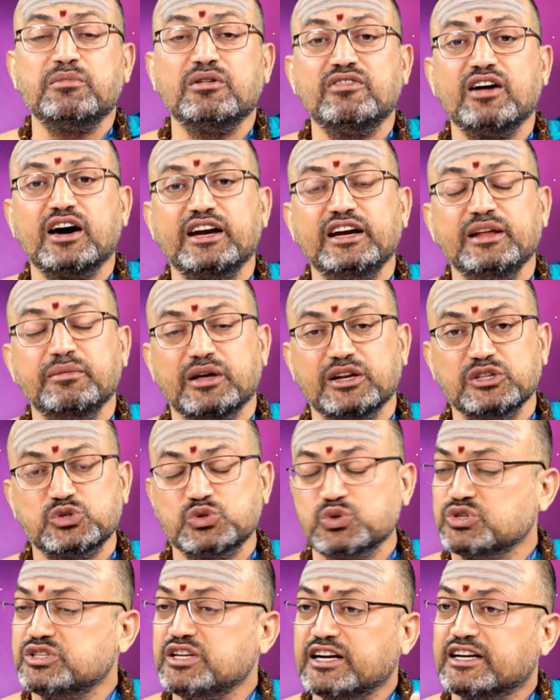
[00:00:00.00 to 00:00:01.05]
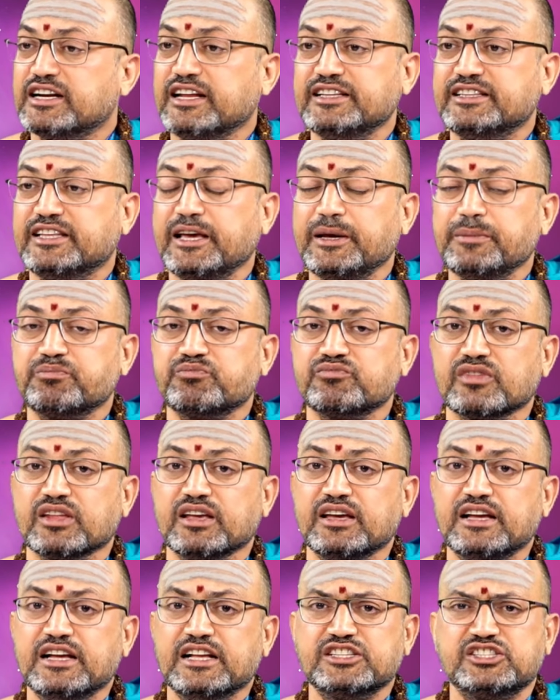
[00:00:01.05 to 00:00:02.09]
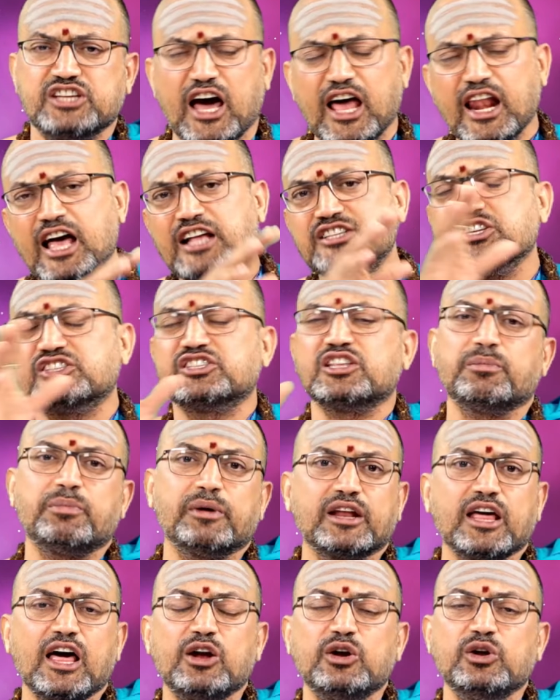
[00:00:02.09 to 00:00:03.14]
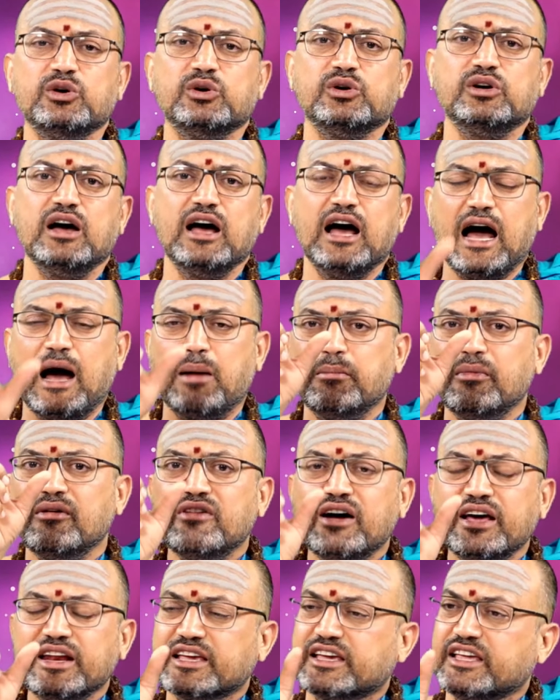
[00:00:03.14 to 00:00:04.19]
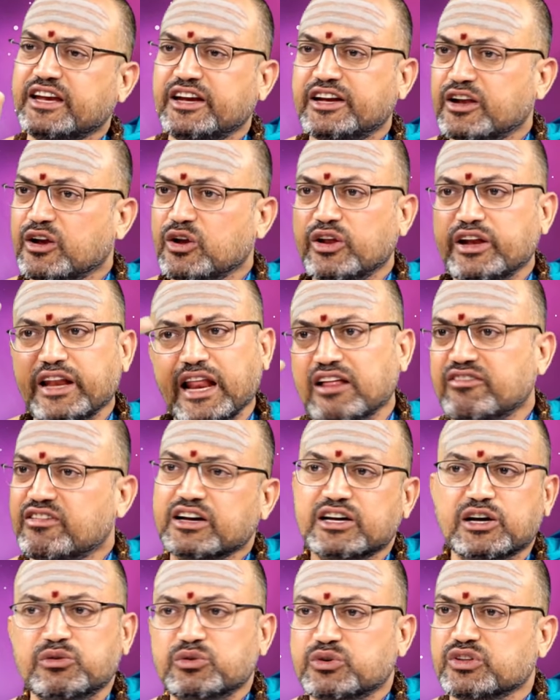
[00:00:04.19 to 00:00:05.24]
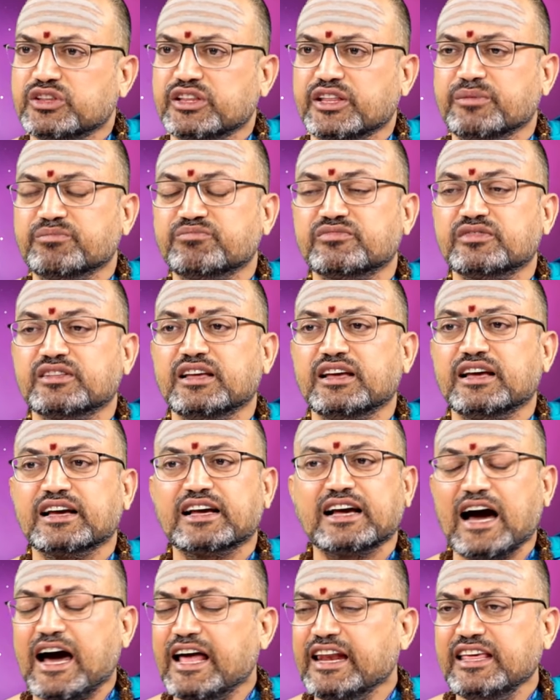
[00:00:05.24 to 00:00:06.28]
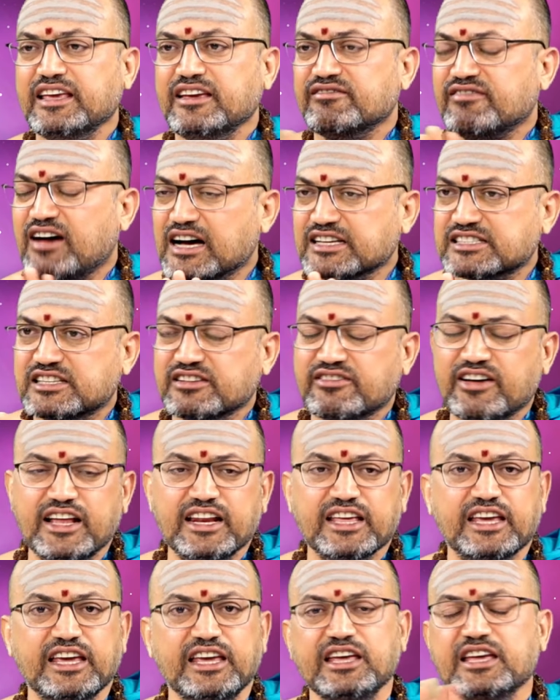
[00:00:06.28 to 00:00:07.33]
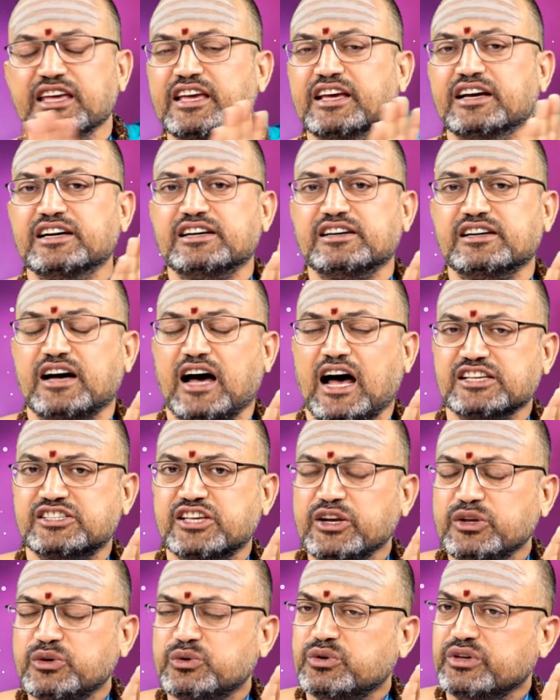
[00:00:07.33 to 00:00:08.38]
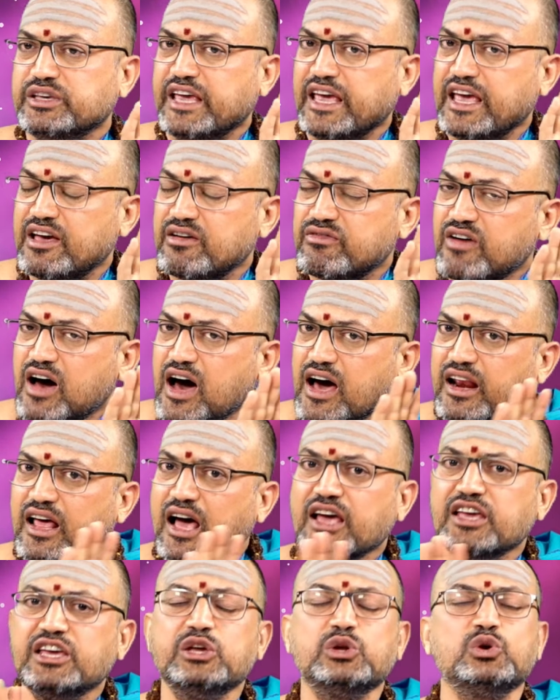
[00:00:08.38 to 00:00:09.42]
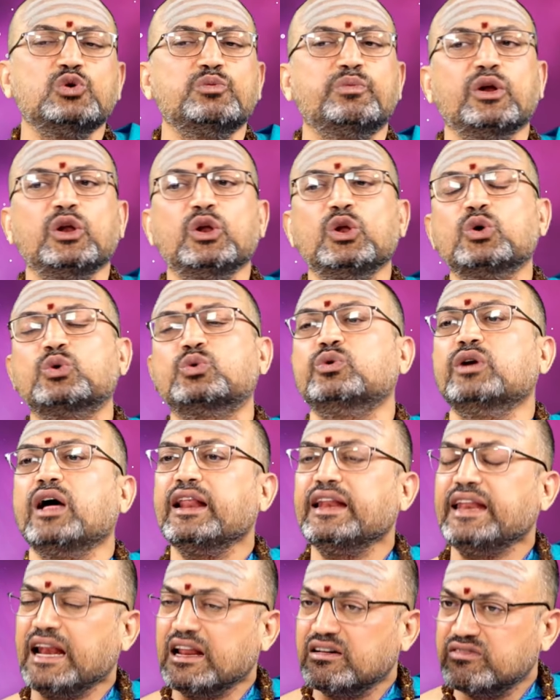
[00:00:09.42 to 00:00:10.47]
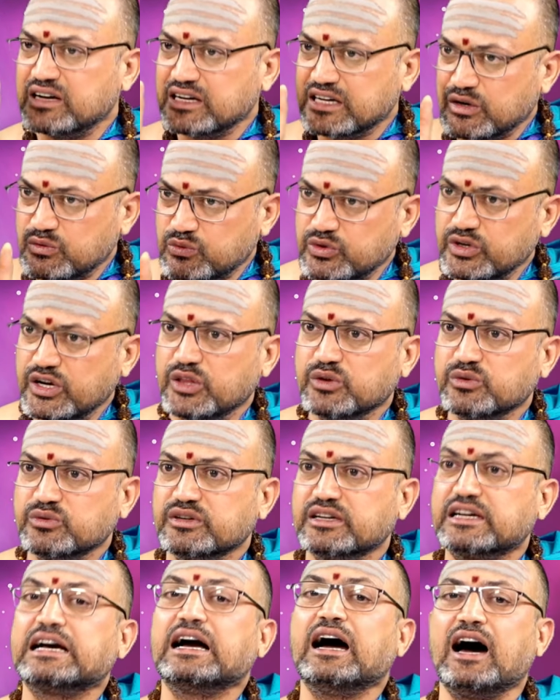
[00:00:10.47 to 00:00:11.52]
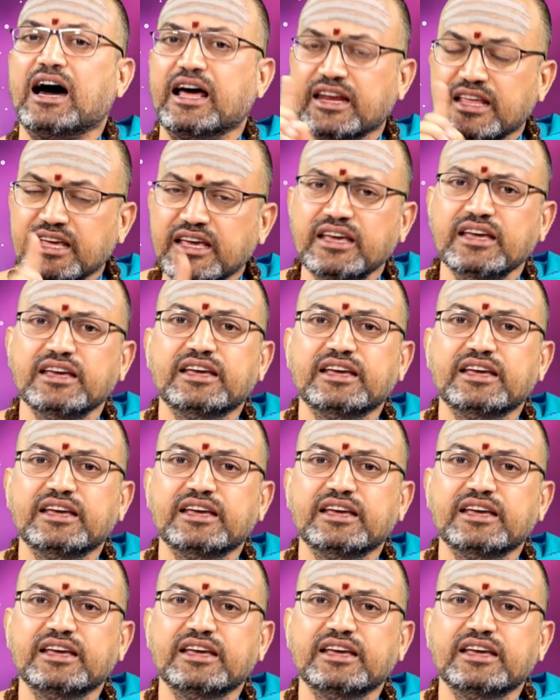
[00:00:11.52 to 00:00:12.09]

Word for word: అమ్మవారిని మనం చూసినట్లయితే చాలా చిత్రపటాలలో అమ్మవారి కిరీటంలో నెలవంక ఉంటుంది కానీ వాస్తవానికి అసలు ఏ వారాహి రూపంలో కూడా నెలవంక ఉండదు కానీ